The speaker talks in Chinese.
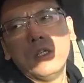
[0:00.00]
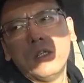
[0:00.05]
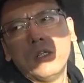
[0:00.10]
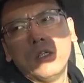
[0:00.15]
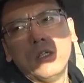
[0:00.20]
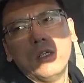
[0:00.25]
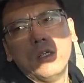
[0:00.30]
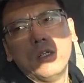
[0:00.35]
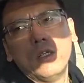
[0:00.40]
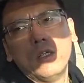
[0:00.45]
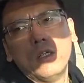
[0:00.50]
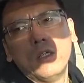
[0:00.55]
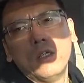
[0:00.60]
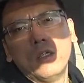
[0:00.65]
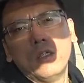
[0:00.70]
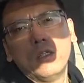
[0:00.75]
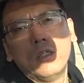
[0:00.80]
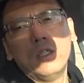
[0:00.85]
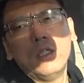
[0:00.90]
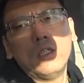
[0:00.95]
那
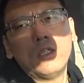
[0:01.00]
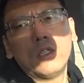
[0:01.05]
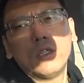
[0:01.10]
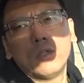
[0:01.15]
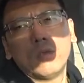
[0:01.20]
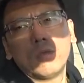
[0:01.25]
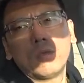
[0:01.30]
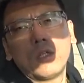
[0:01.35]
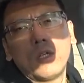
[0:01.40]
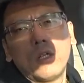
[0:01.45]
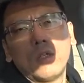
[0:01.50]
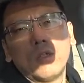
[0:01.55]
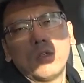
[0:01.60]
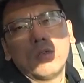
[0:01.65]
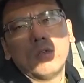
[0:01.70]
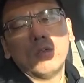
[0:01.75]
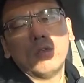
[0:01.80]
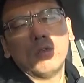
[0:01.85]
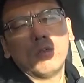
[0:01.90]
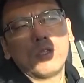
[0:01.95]
一定程度上能
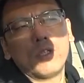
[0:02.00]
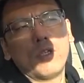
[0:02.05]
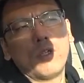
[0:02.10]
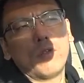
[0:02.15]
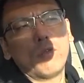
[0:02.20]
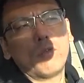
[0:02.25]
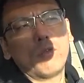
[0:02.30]
够有效的